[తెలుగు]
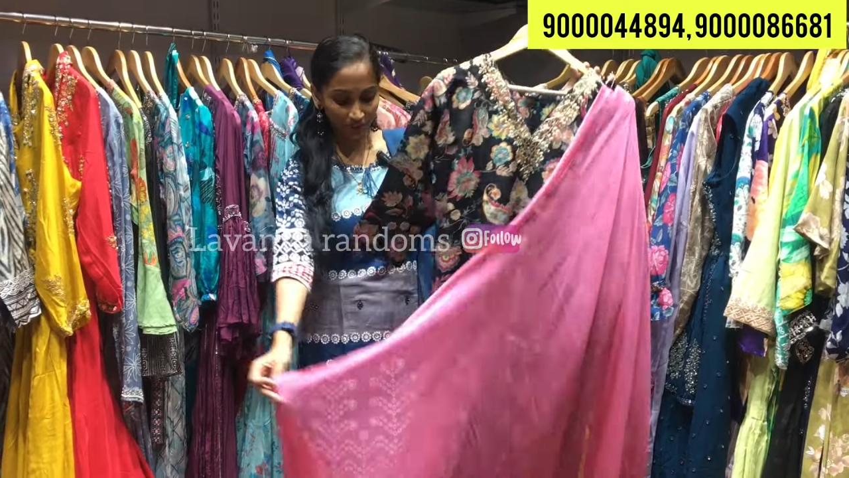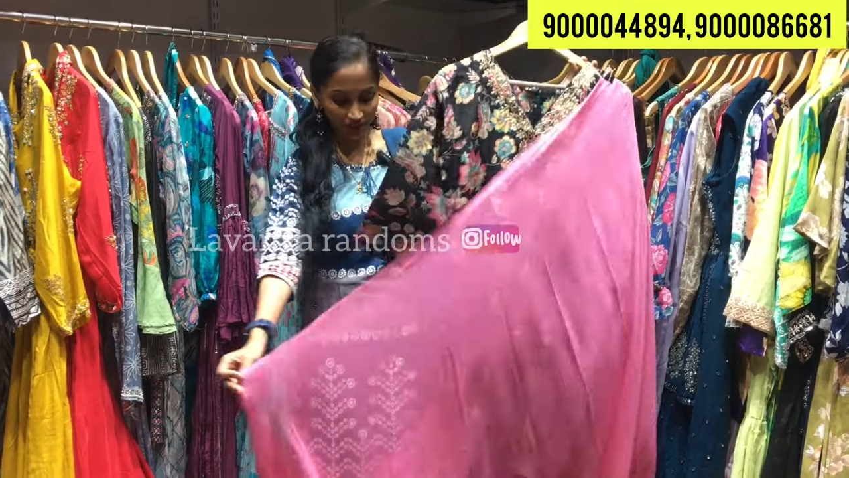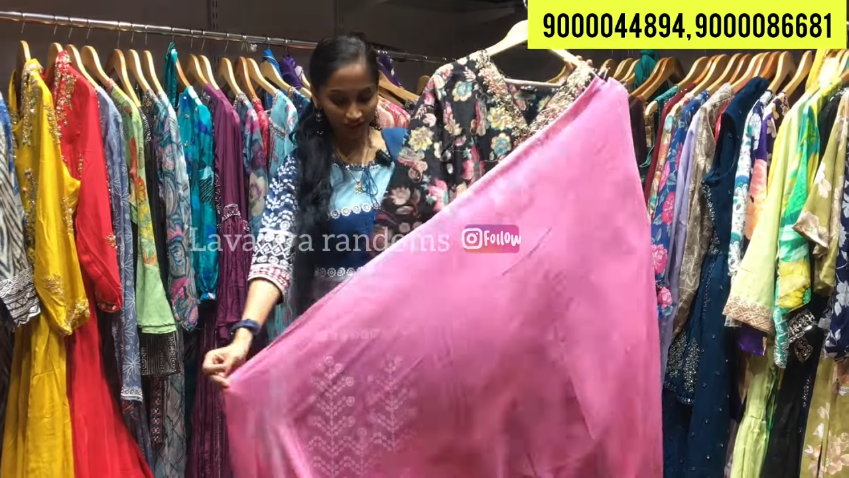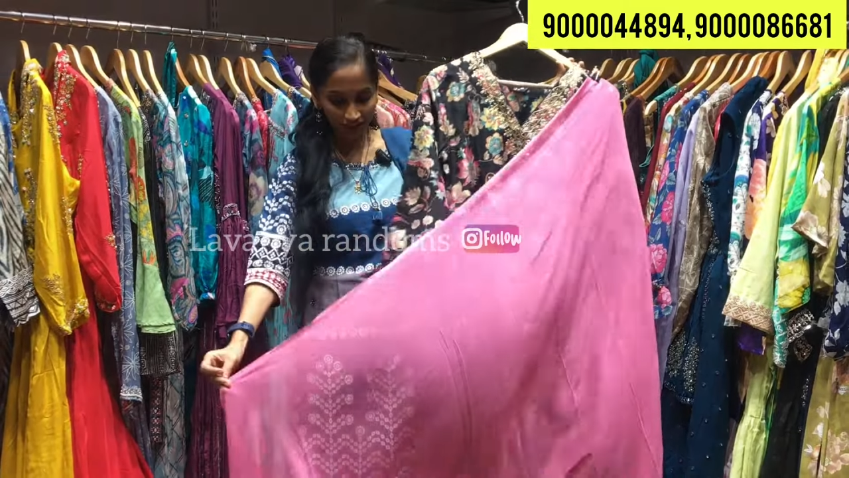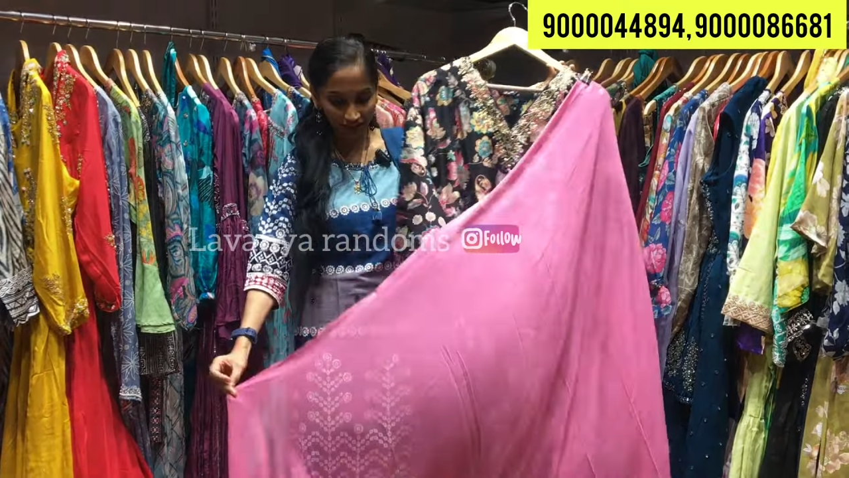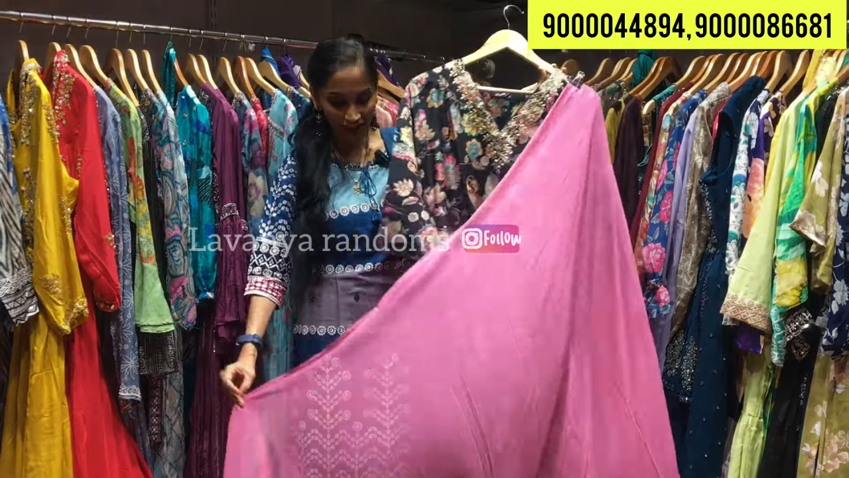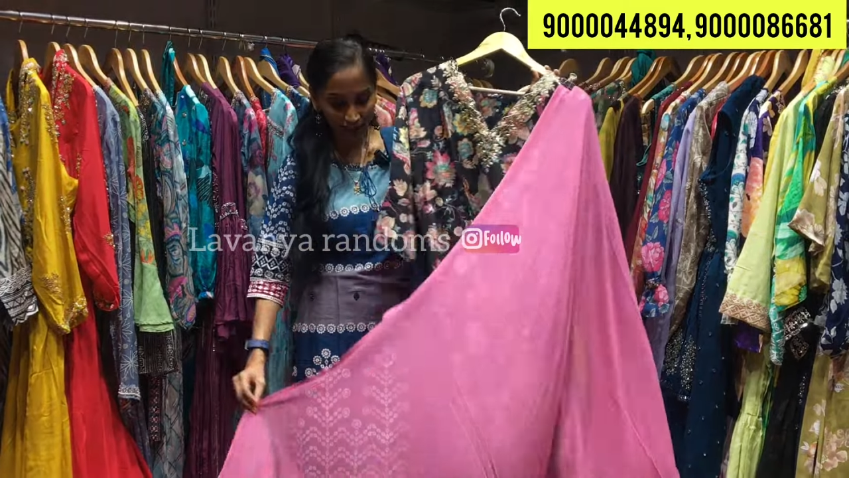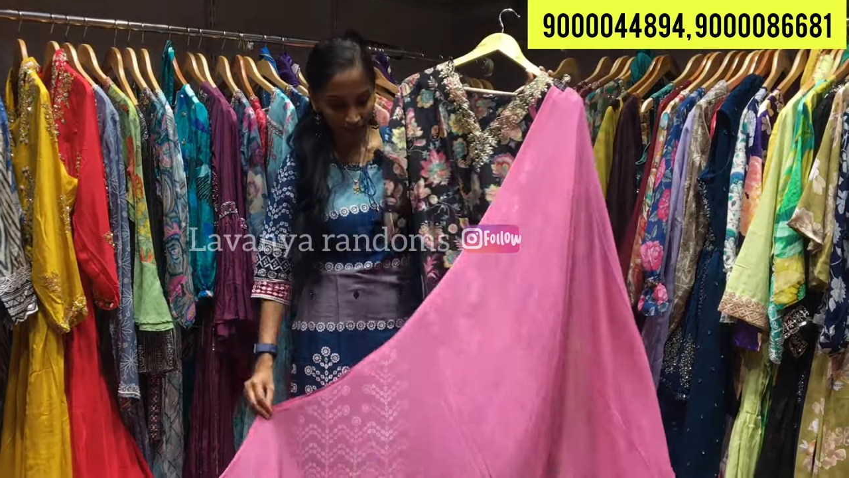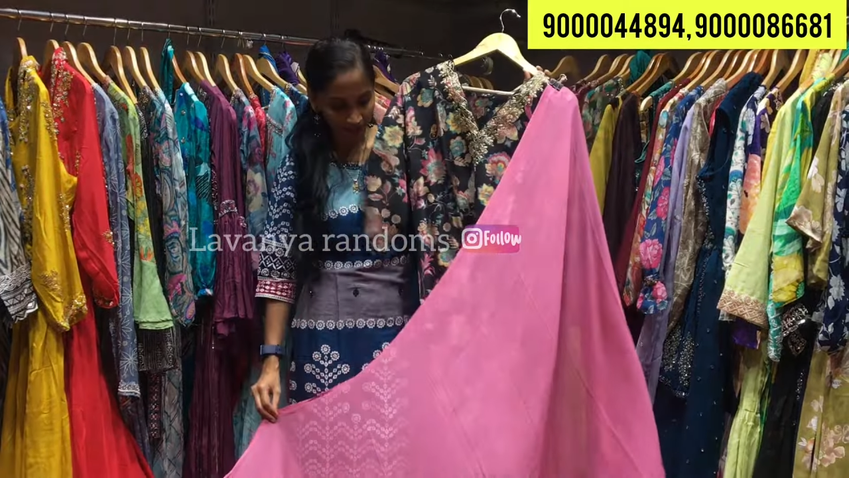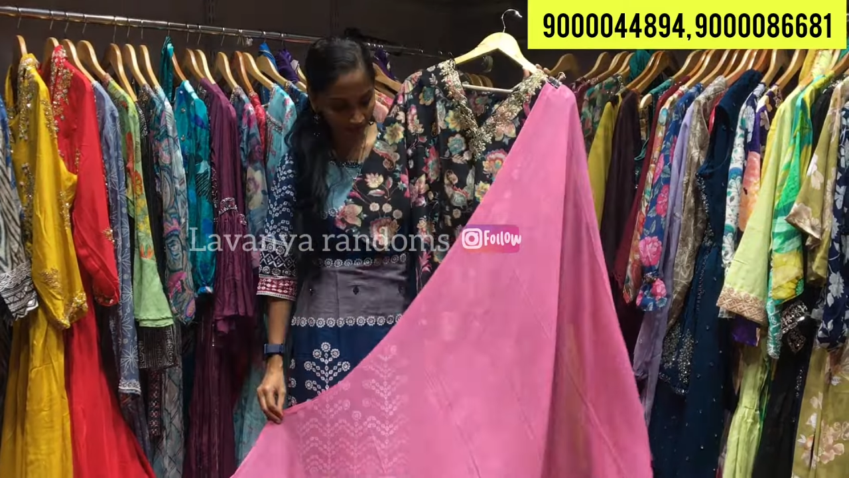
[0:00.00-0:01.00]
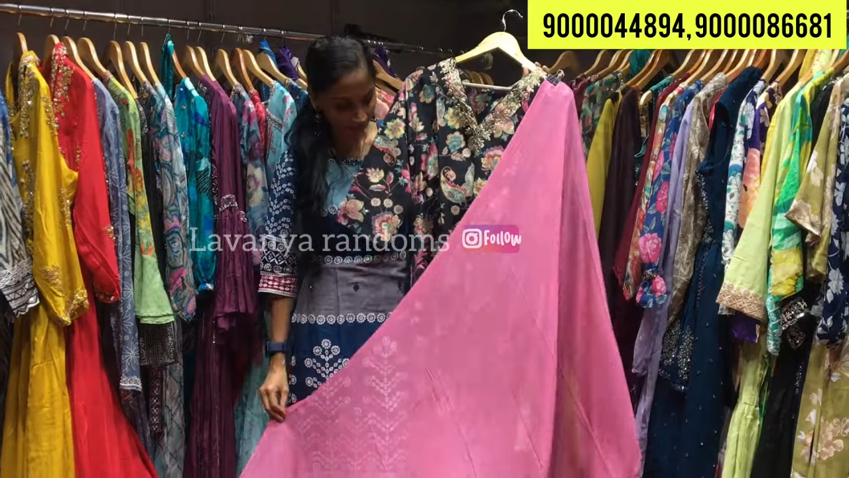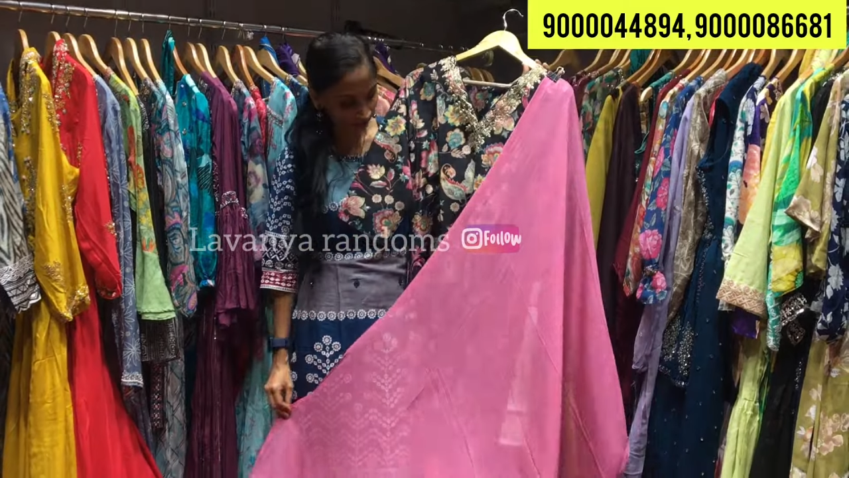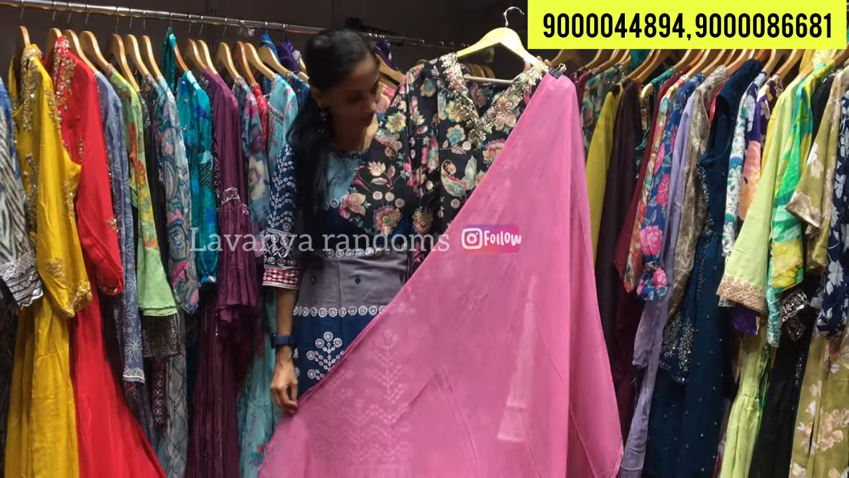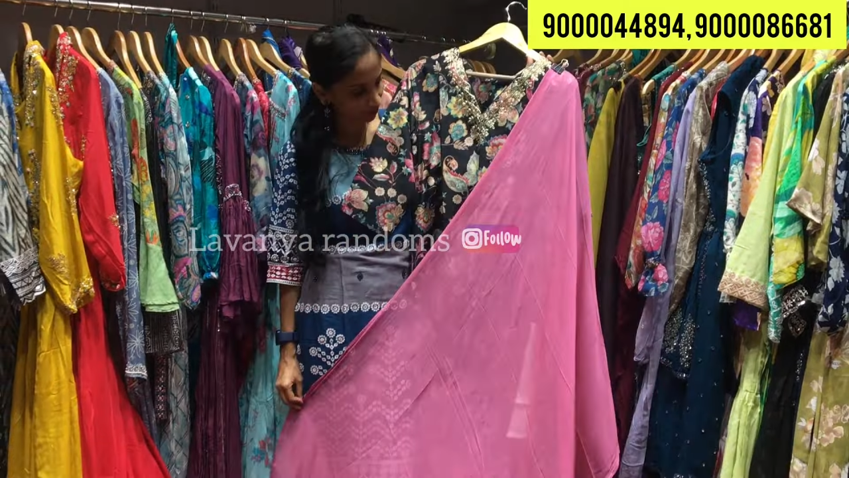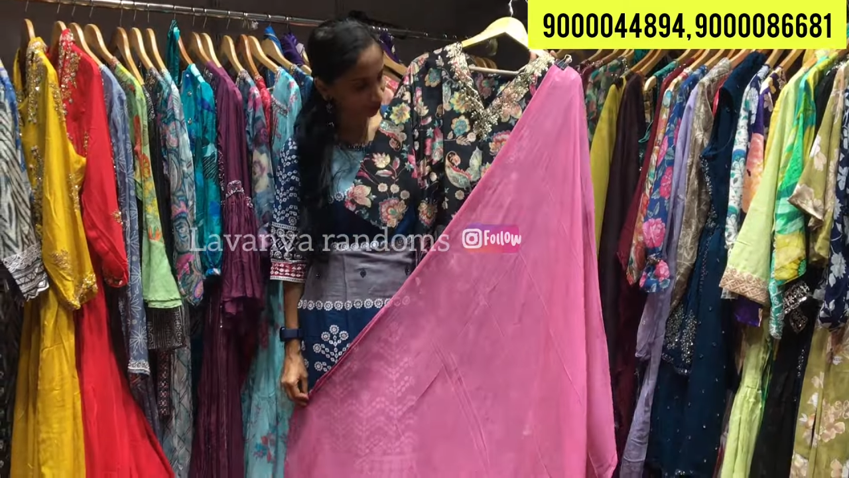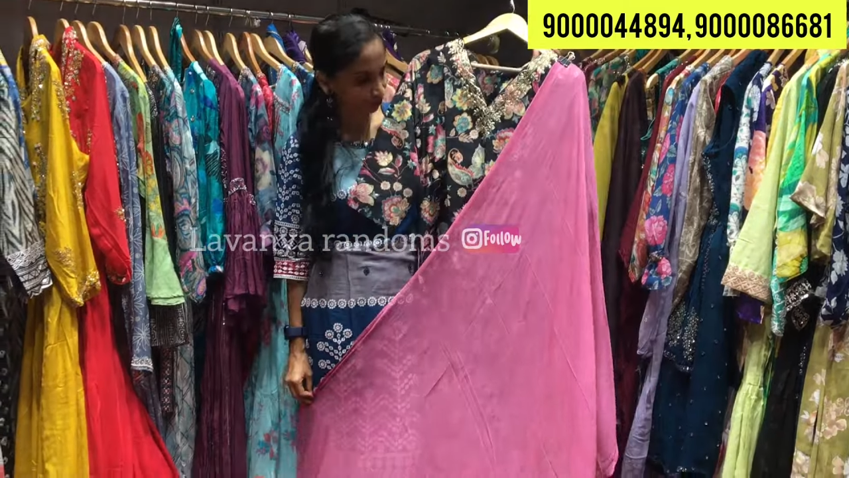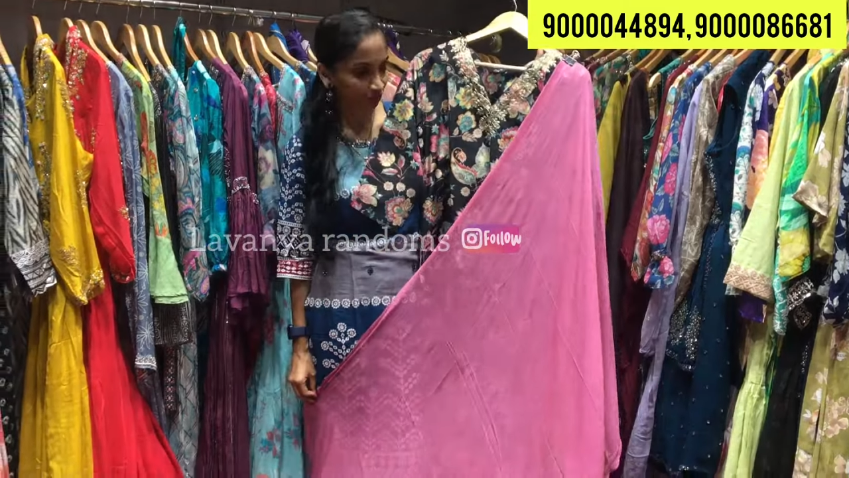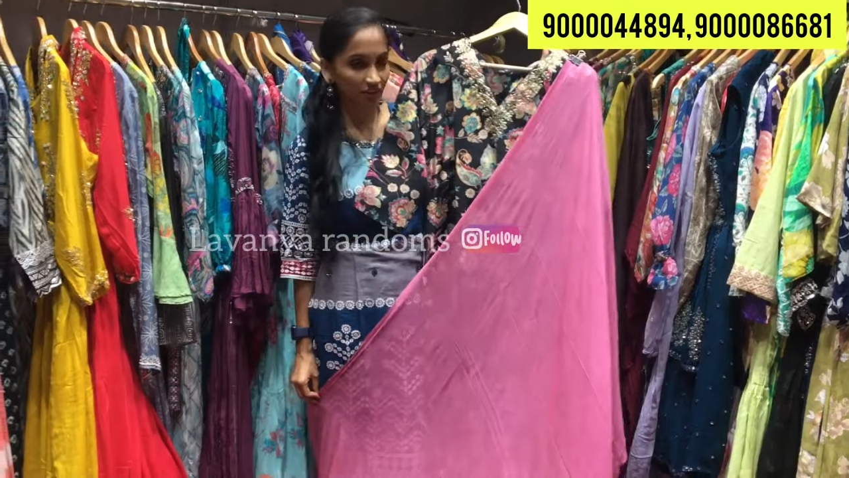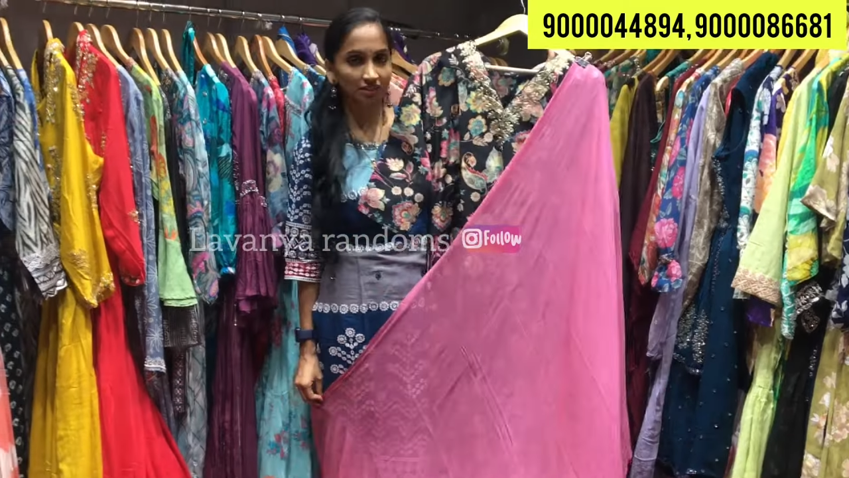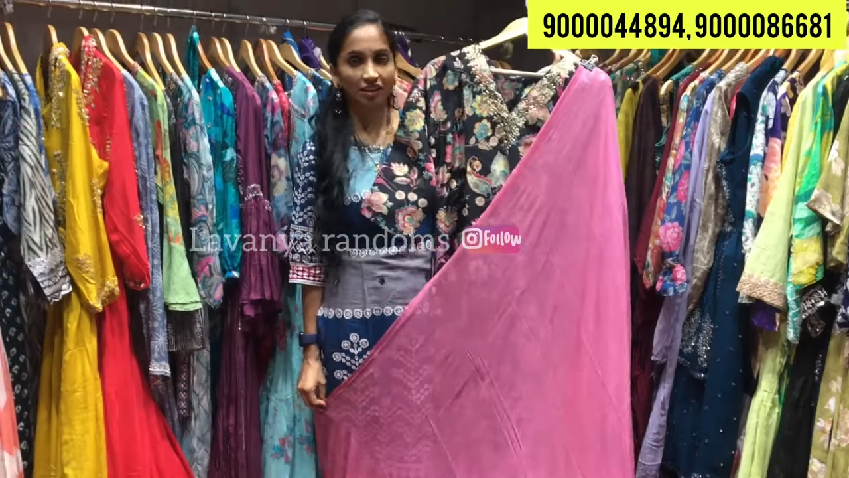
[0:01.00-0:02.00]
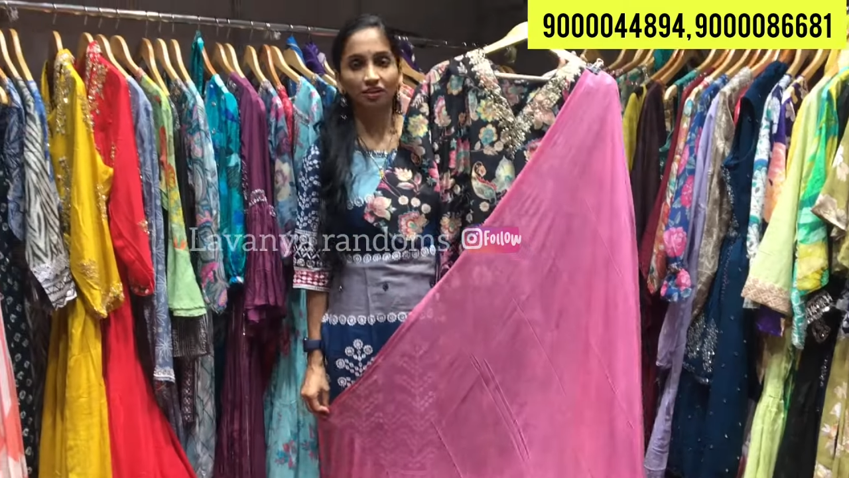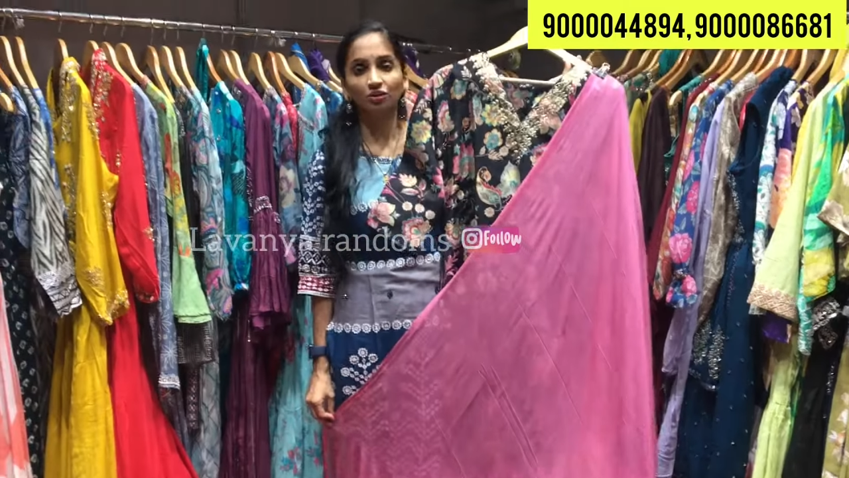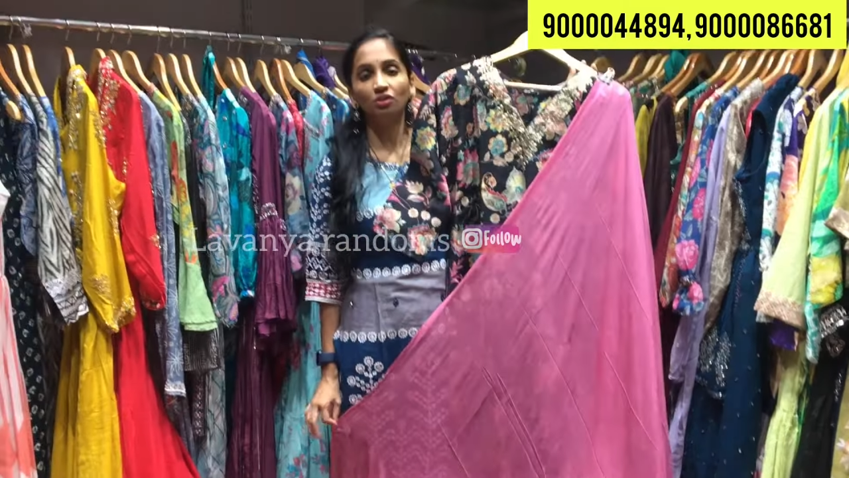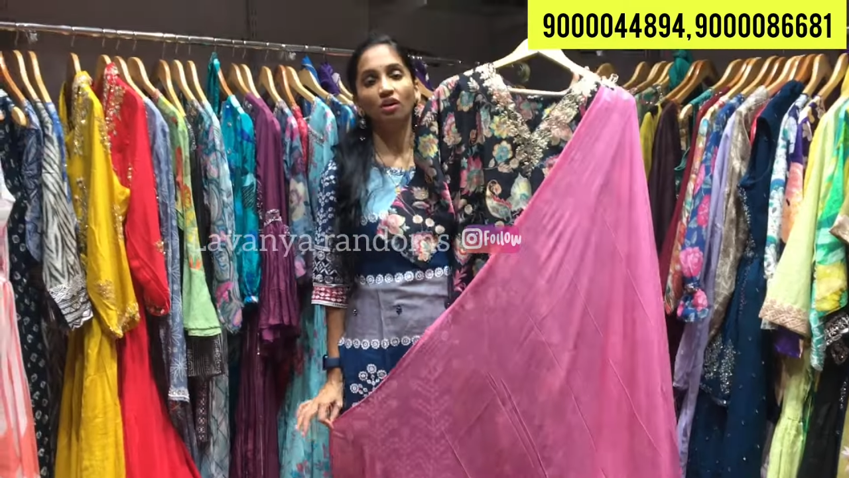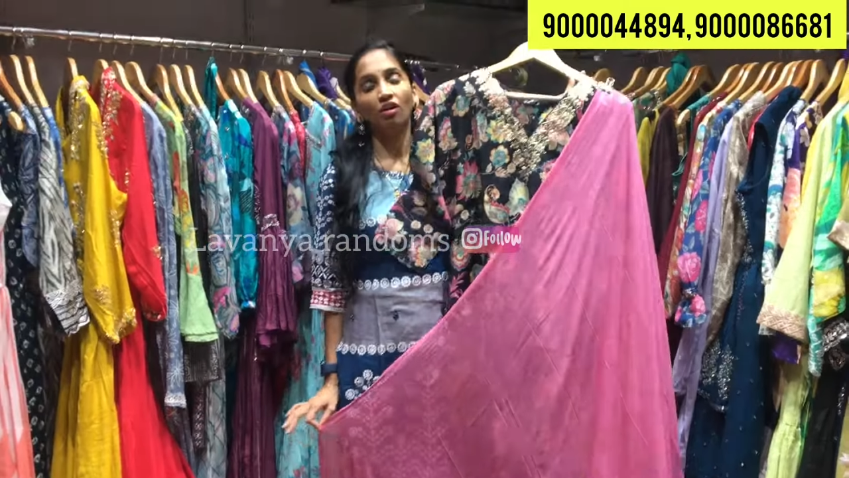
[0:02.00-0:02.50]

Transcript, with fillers: మన దగ్గర త్రీ పీస్ సెట్ అనేది వస్తుంది దట్టు